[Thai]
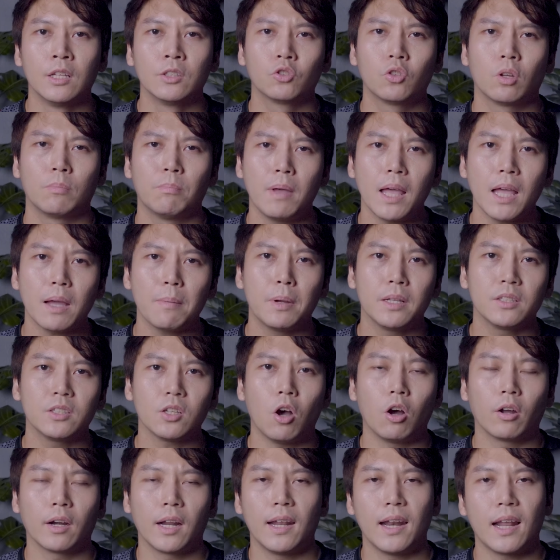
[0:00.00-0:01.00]
ส่วนมากมันจะ
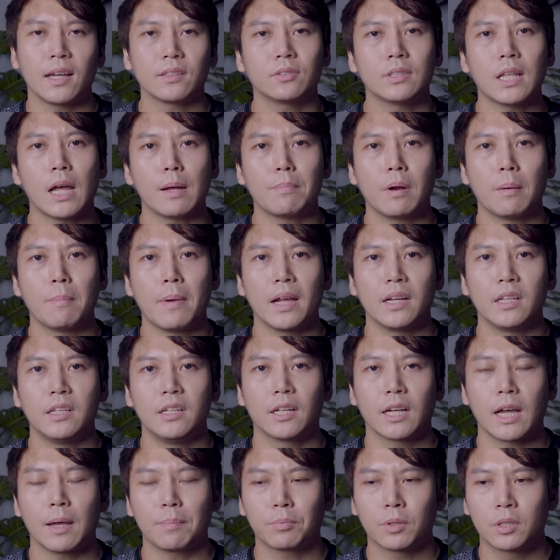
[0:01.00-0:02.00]
ออกในลักษณะประมาณนี้
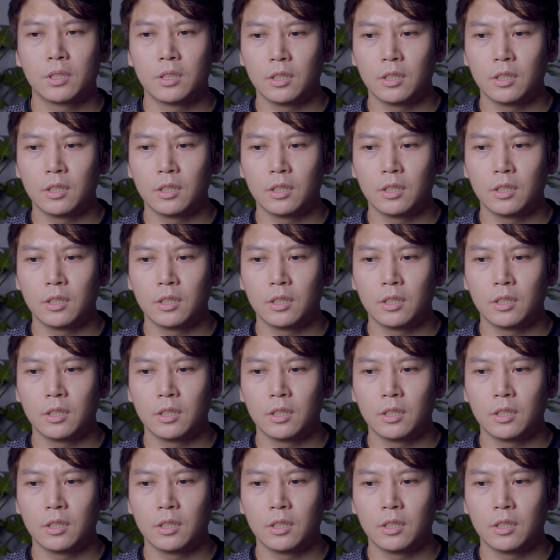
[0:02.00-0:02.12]
นะครับ